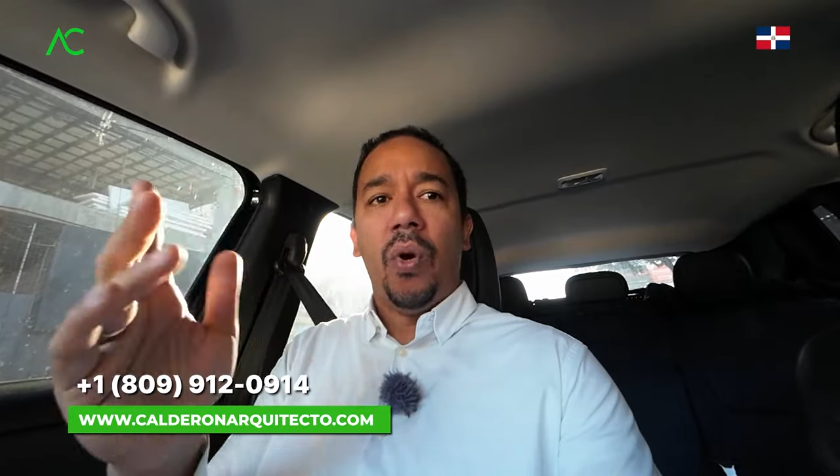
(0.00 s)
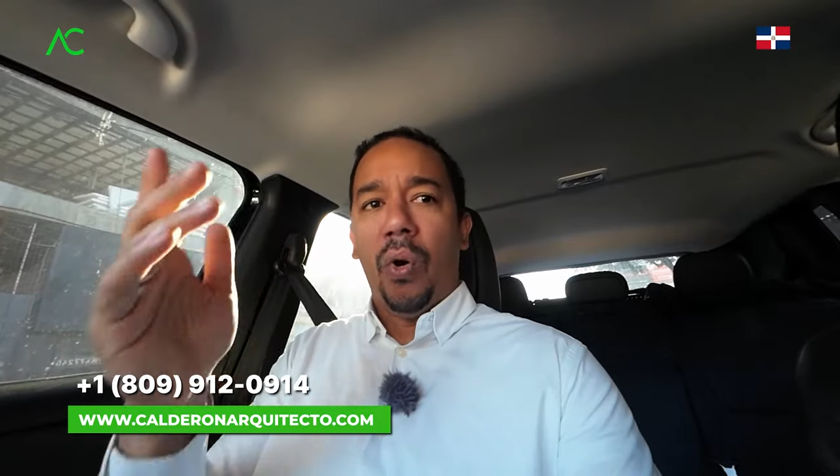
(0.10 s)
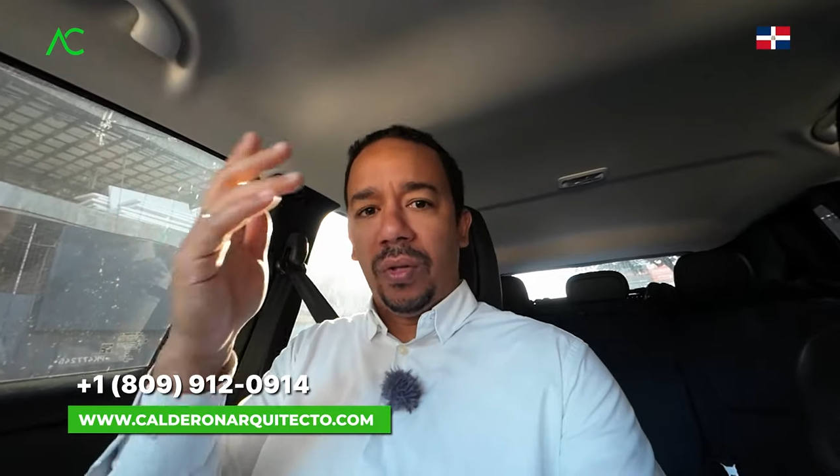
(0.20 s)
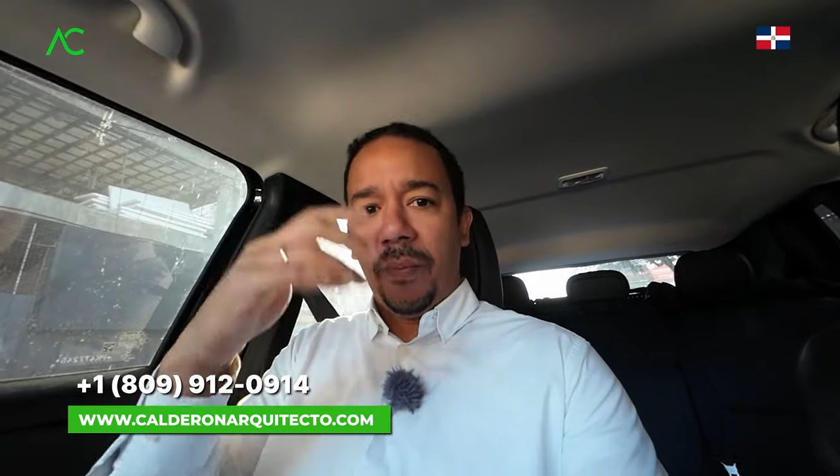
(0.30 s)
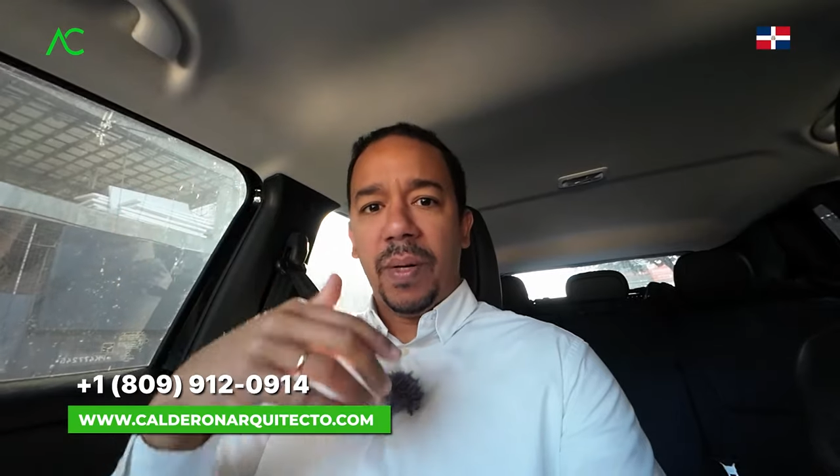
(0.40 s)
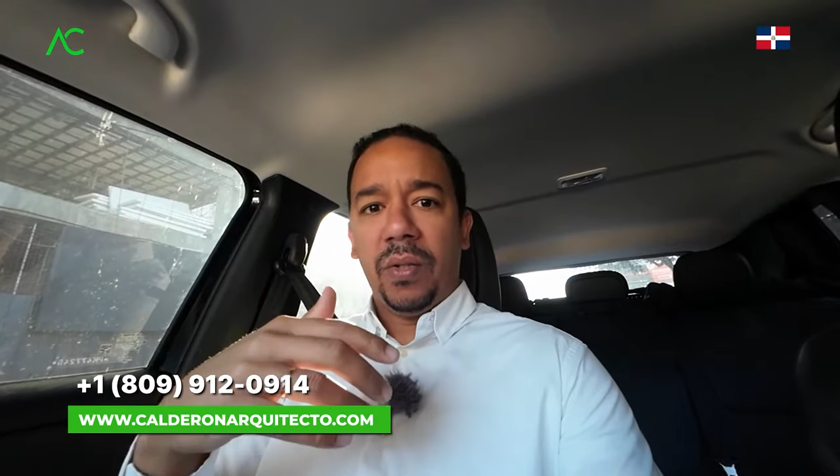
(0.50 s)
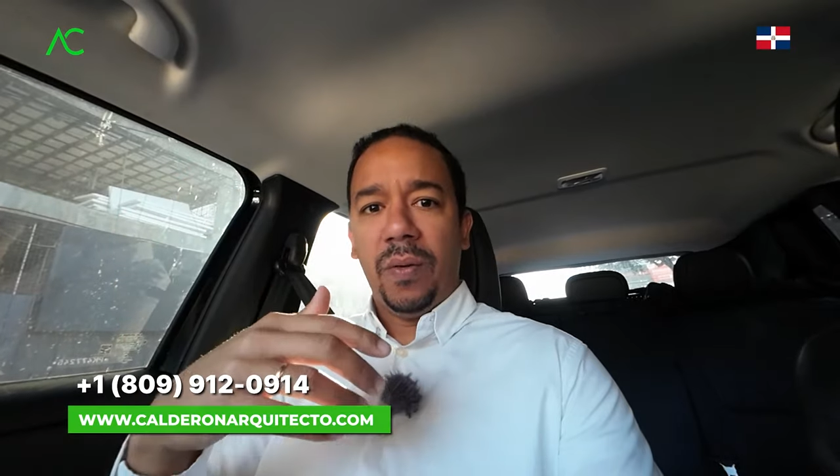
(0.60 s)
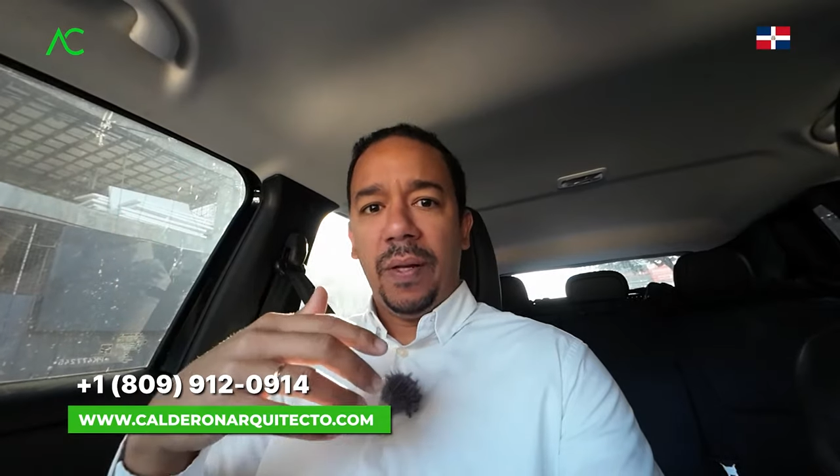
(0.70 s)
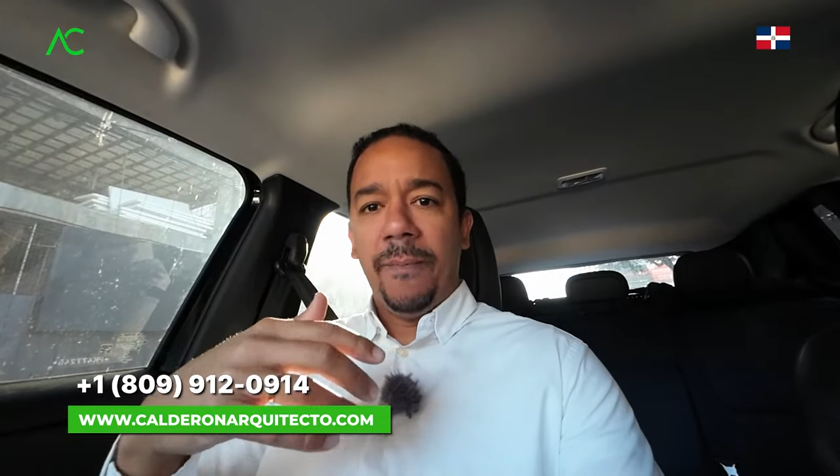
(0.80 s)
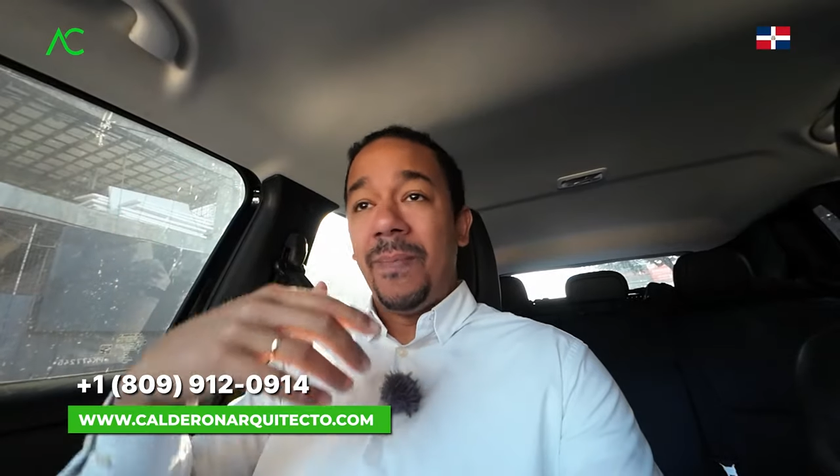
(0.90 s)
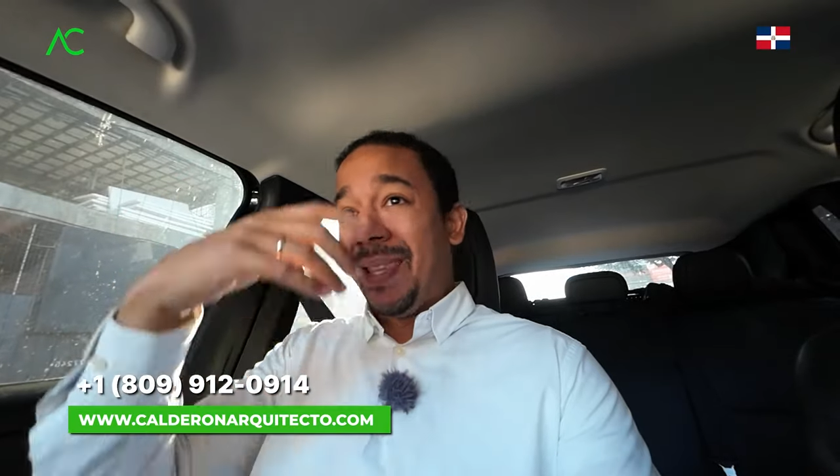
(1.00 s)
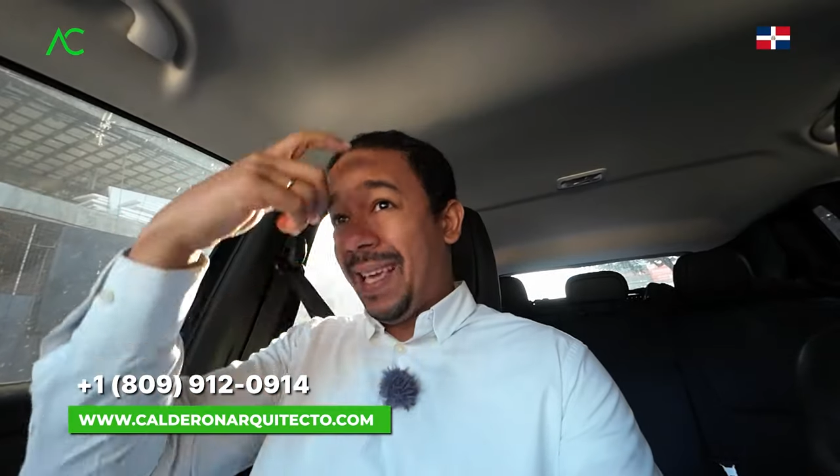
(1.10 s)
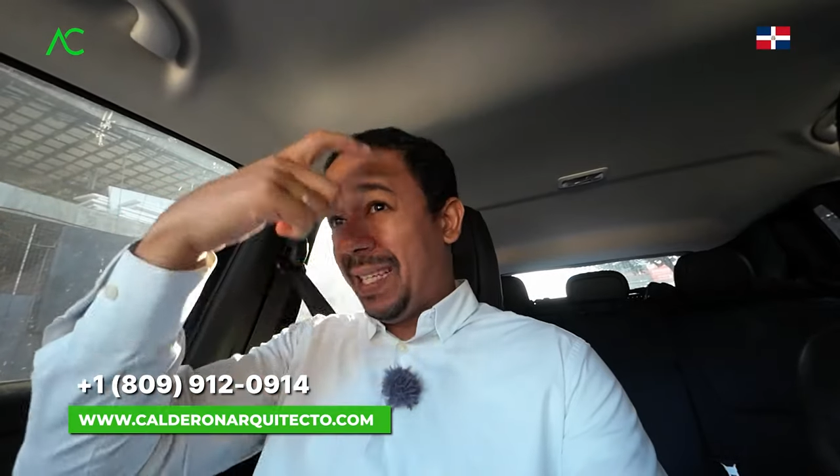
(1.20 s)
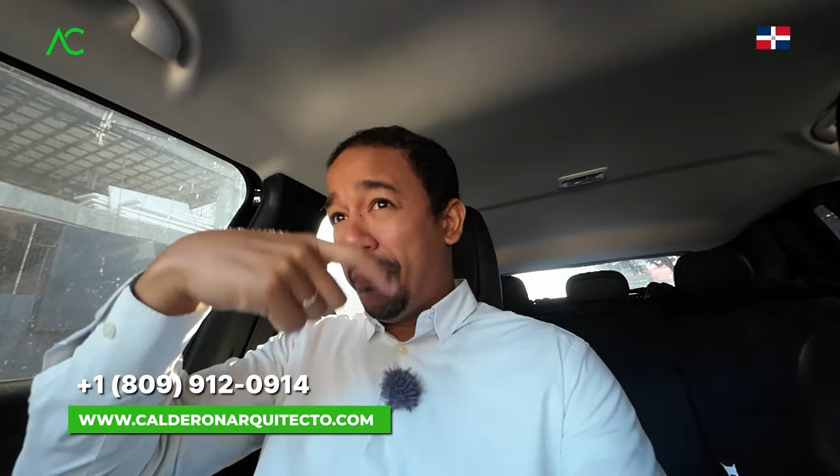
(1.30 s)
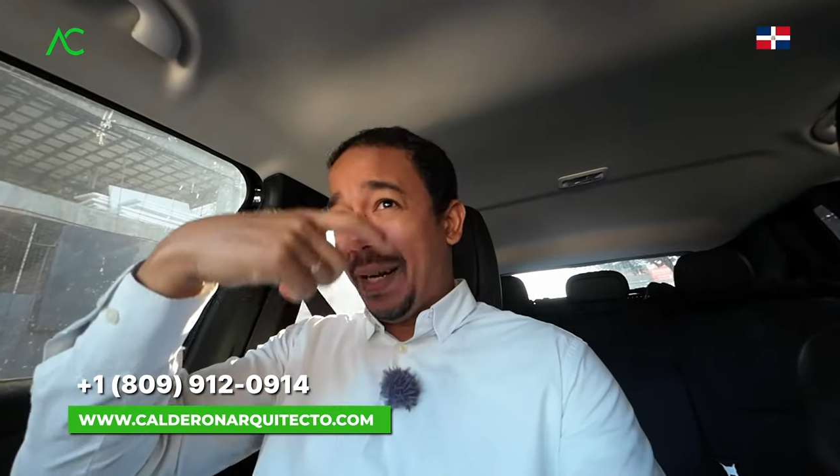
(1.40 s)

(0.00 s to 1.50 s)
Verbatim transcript: otra persona que se